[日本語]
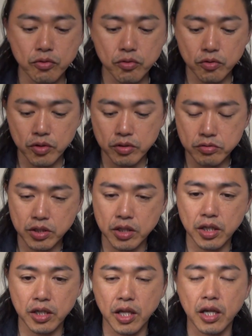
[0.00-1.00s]
ということで、ゆうすけ
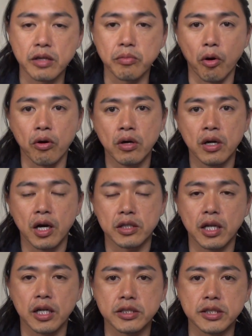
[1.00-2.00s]
的電気も
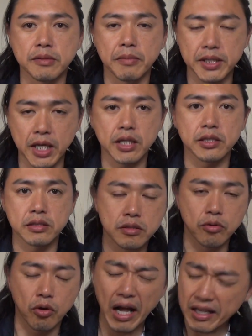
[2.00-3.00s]
新しい目線
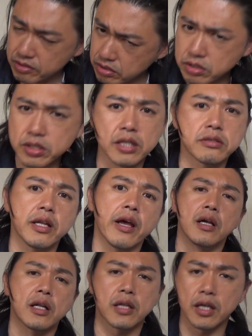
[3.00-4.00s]
捉えつつですね、
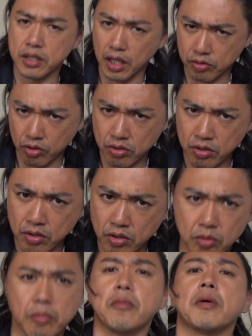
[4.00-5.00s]
やっていきたい
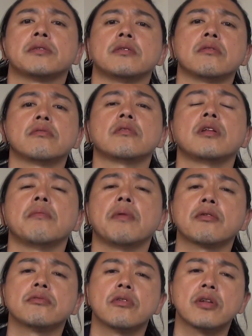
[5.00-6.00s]
と思います。ということで、
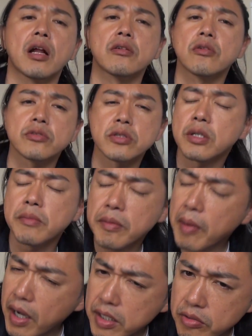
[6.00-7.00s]
マクドナルド月見
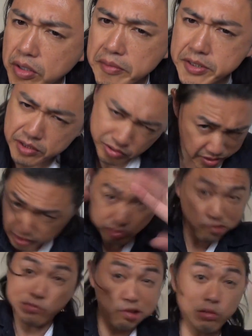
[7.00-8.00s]
バーガーでございま
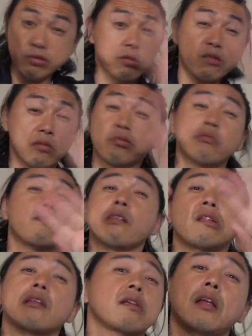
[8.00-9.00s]
した。